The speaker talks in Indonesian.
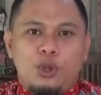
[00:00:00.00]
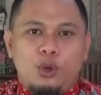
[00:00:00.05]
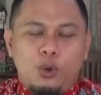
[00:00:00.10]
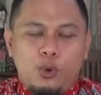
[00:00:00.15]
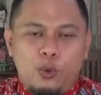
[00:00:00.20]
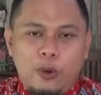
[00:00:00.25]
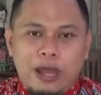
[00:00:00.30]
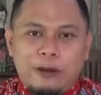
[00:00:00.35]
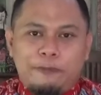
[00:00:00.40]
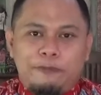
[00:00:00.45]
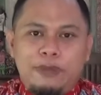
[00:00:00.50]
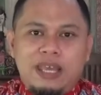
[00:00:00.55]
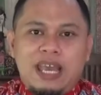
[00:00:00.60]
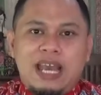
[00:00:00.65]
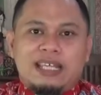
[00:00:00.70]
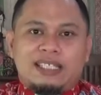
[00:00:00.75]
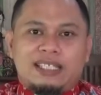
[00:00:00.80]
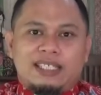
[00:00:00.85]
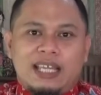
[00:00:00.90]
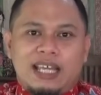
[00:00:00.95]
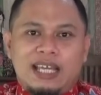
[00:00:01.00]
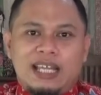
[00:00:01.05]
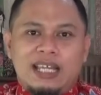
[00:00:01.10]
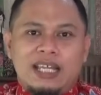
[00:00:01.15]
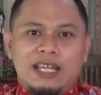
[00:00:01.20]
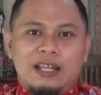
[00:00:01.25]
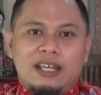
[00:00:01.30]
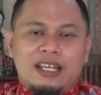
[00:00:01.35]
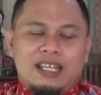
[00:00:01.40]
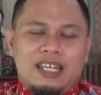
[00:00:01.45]
luar biasa
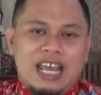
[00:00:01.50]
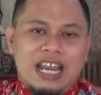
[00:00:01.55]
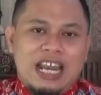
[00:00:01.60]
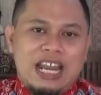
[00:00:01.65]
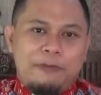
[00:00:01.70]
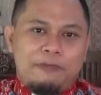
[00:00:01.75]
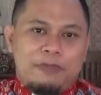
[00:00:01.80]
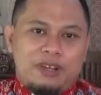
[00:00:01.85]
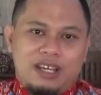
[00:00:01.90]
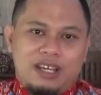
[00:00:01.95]
dalam